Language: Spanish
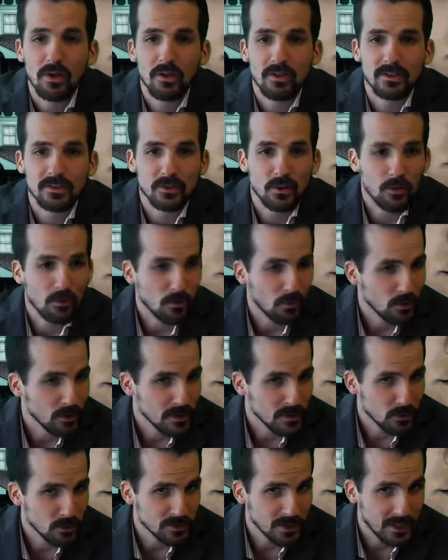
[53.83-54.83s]
Yo
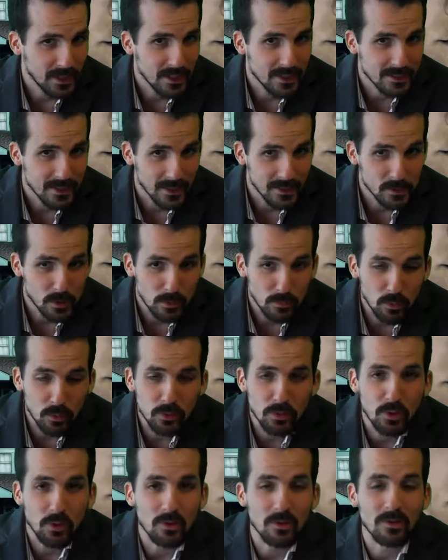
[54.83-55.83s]
es cosa que les agradezco mucho.